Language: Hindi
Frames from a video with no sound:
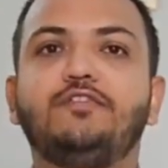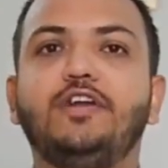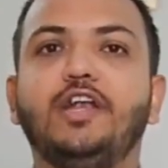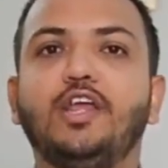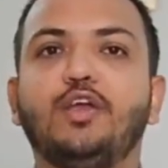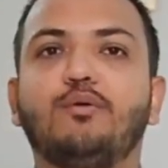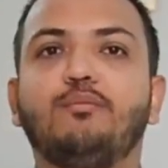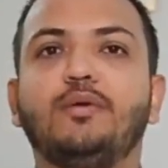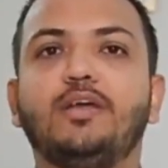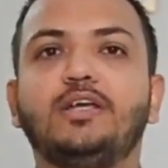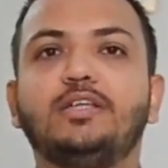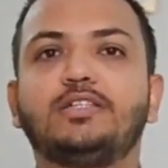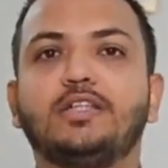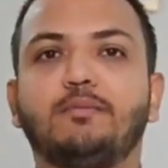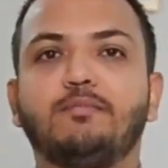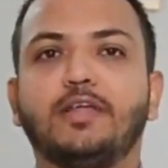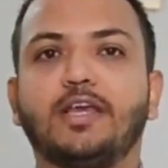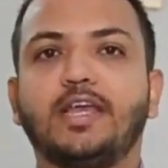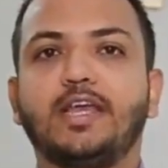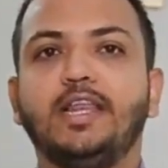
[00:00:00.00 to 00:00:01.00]
वीडियो में
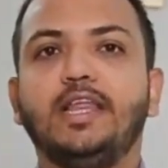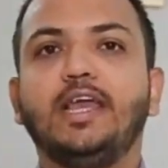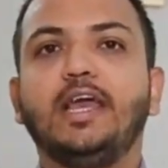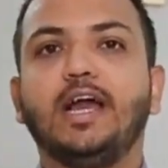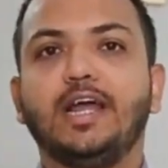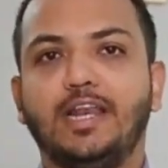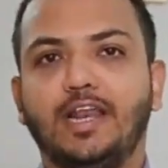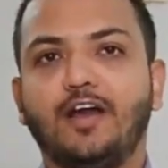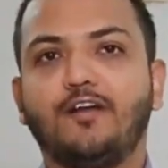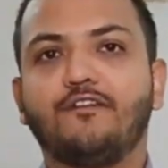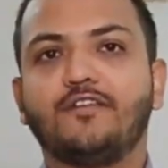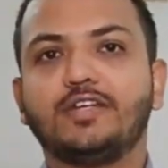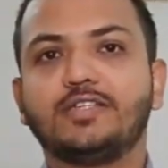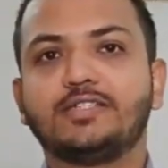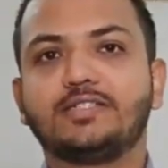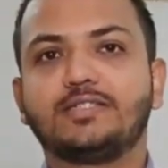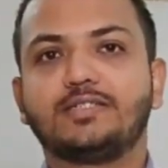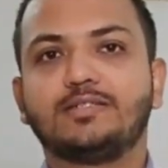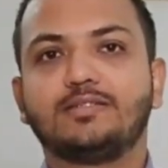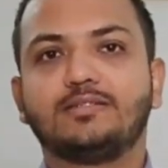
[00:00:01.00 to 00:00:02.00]
तब तक के लिए अल्लाह
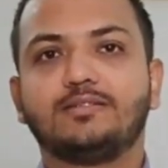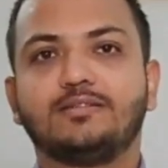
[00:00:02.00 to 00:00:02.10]
हाफ़